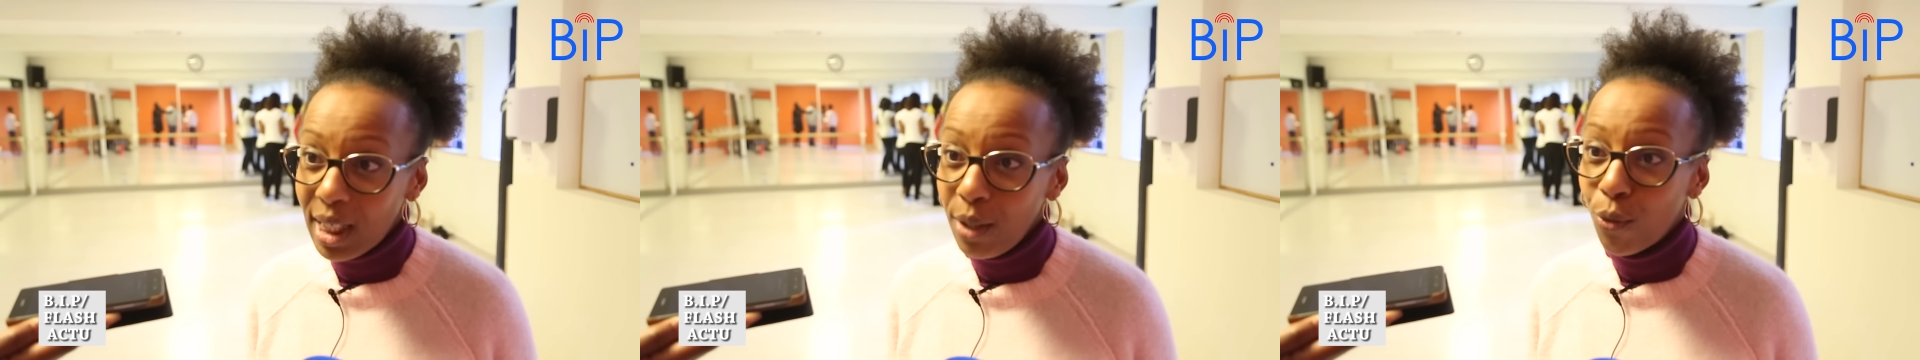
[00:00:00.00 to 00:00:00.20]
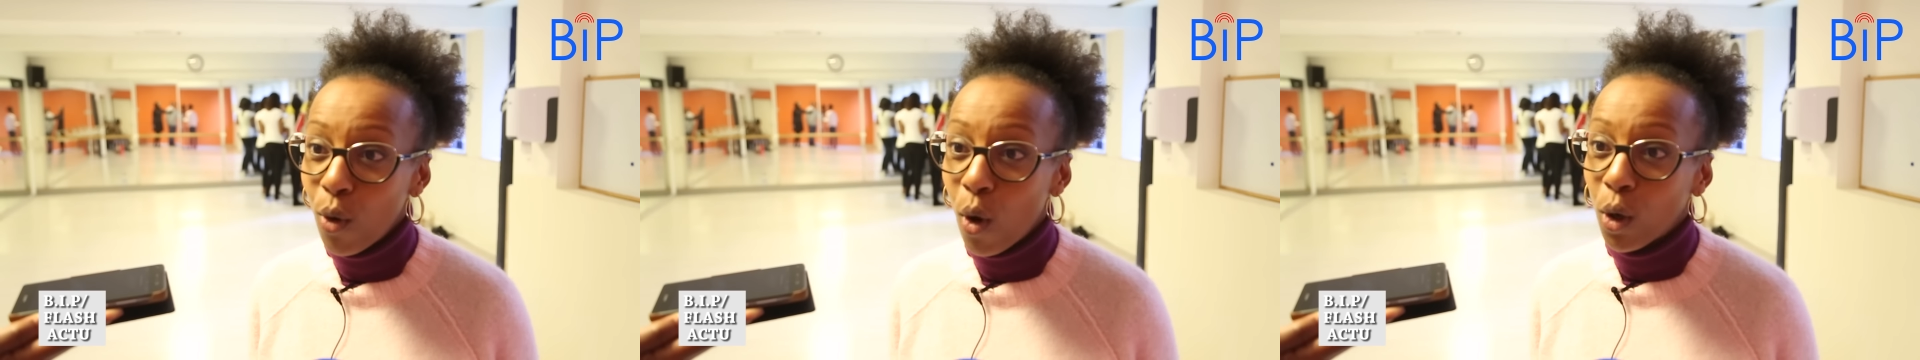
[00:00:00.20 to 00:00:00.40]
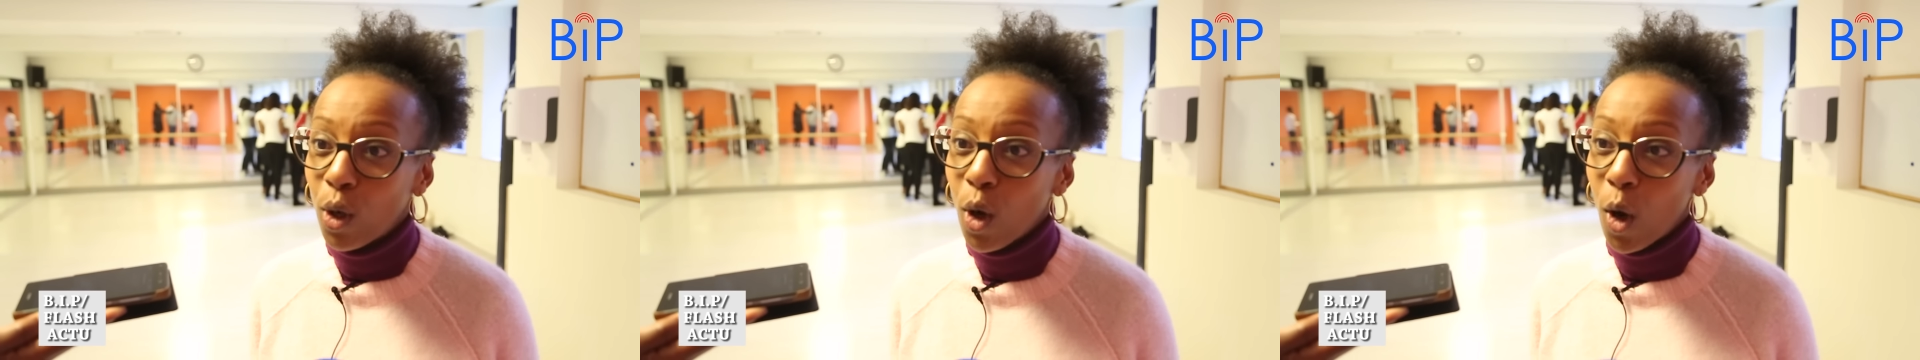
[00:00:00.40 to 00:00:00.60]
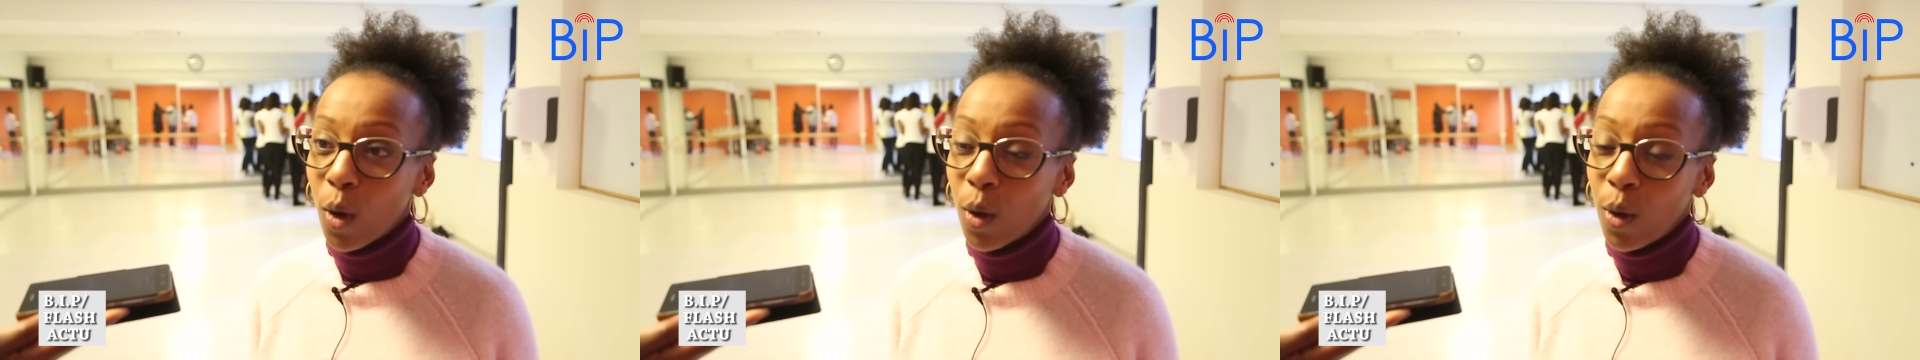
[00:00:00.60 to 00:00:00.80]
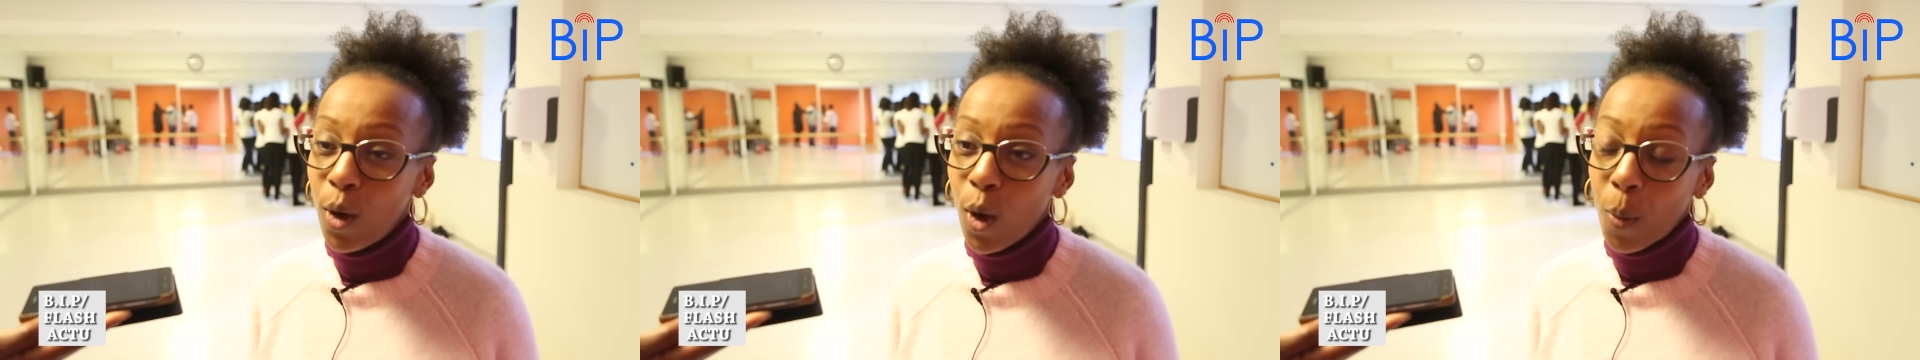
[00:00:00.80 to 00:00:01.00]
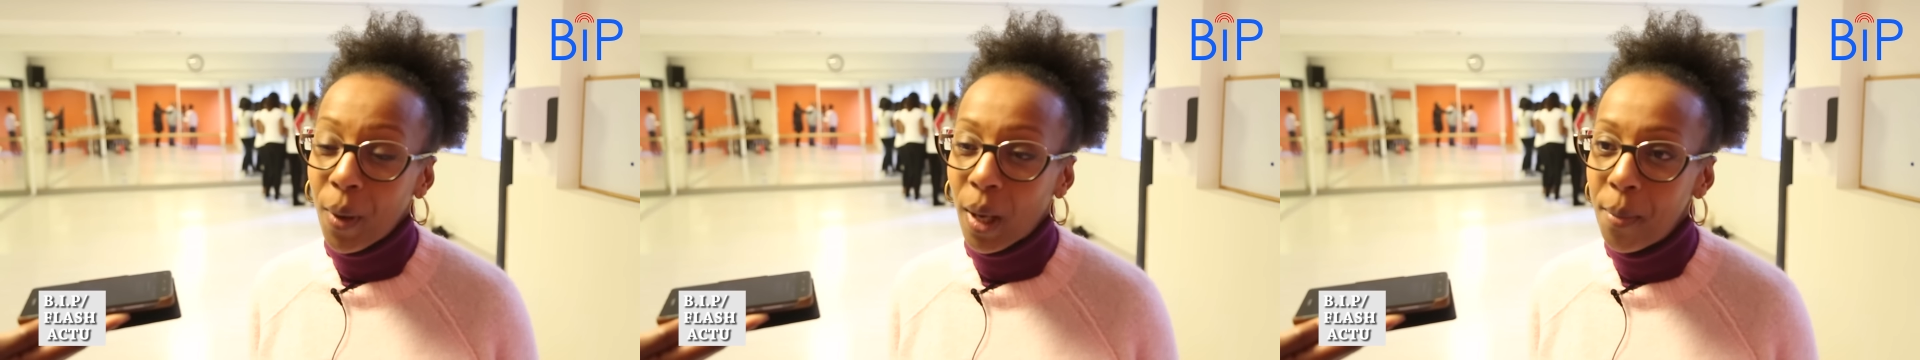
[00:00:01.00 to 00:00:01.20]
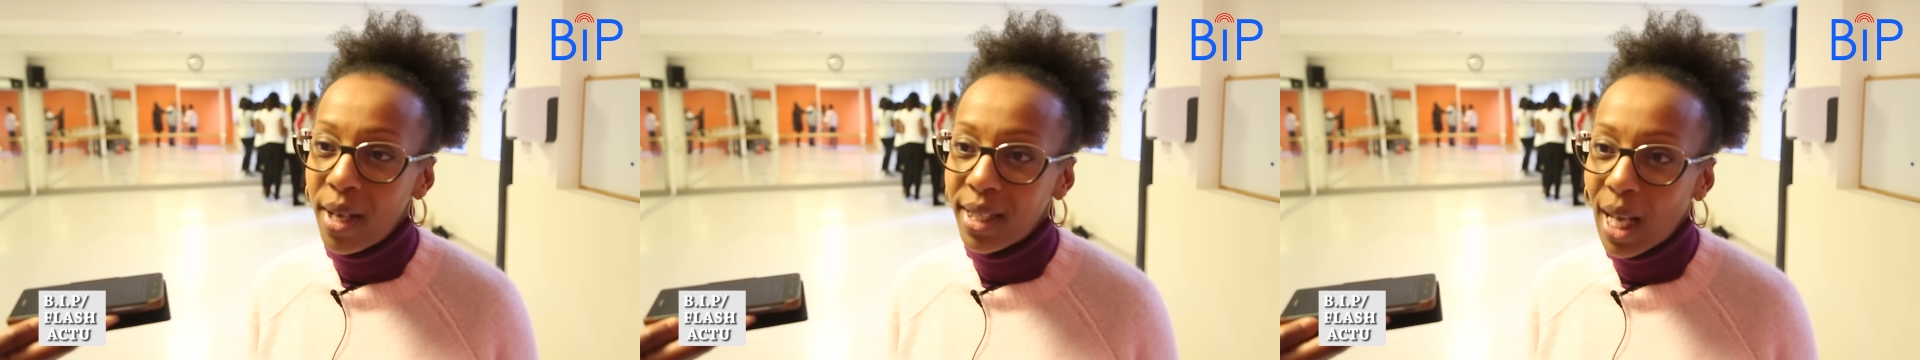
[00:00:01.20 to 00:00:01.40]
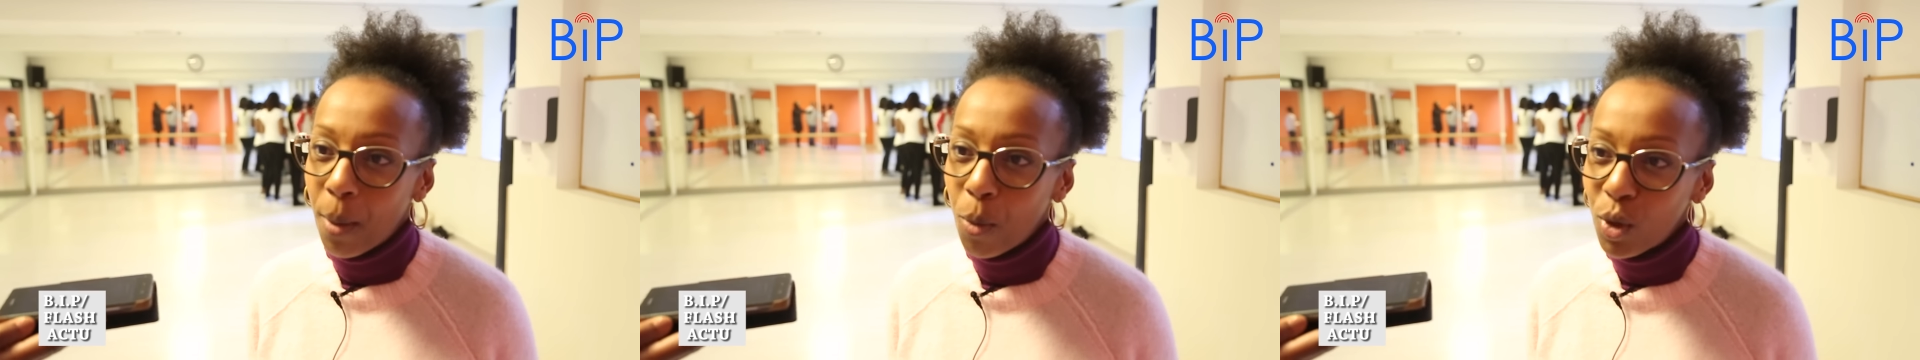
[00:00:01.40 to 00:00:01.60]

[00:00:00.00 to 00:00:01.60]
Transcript: qui vont encore euh, leur permettre,